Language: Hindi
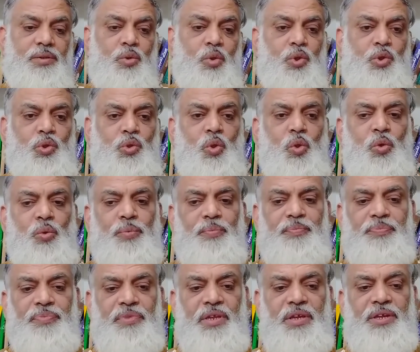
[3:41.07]
दोस्तों
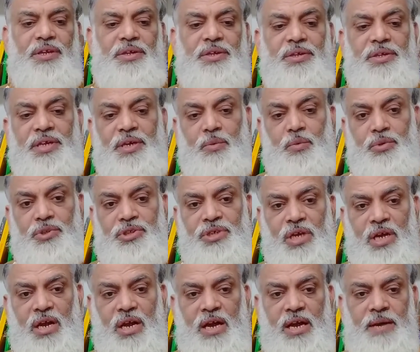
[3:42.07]
ये कुछ
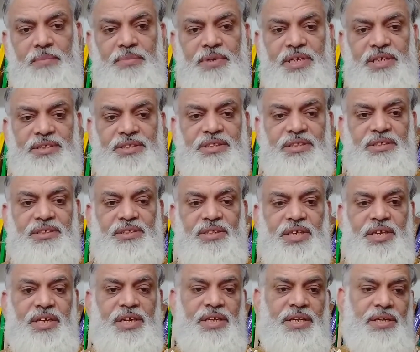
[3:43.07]
अहम केसेस
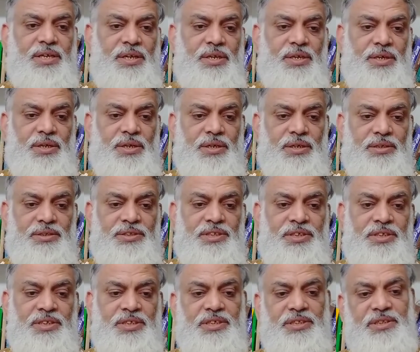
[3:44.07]
थे
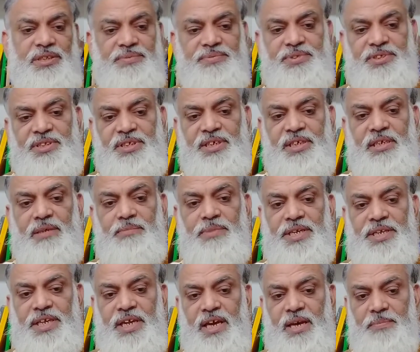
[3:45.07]
जिनकी तफसील
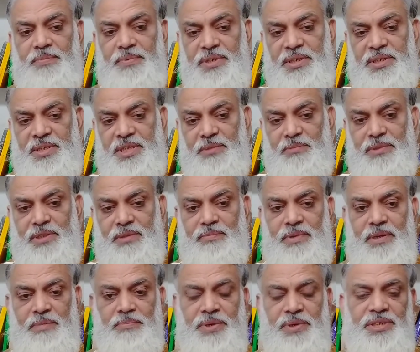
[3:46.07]
मैंने आपकी खिदमत
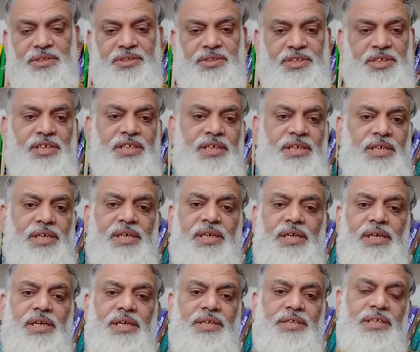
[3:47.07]
में पेश की
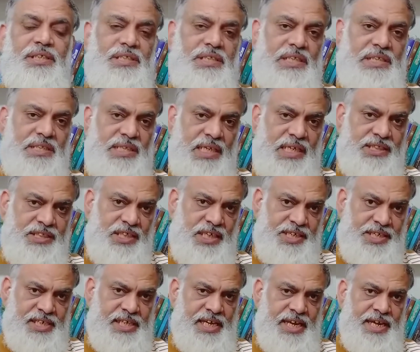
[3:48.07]
ये सिलसिला
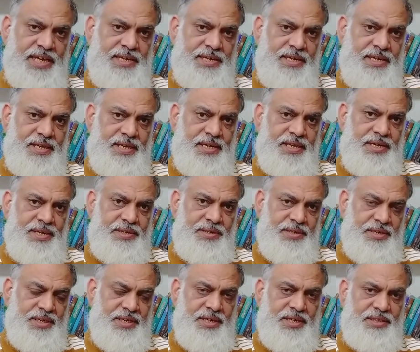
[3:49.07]
जारी है
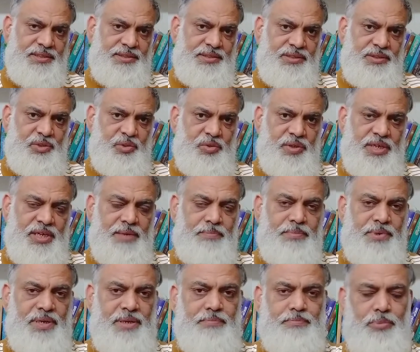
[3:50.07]
ये केसेस जो हैं
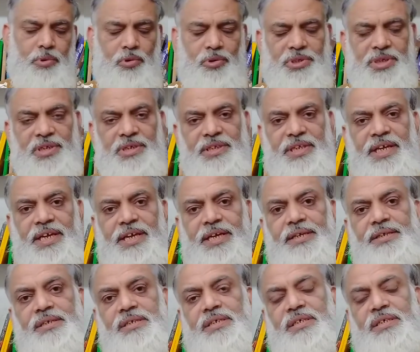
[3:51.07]
बड़े इंपॉर्टेंट हैं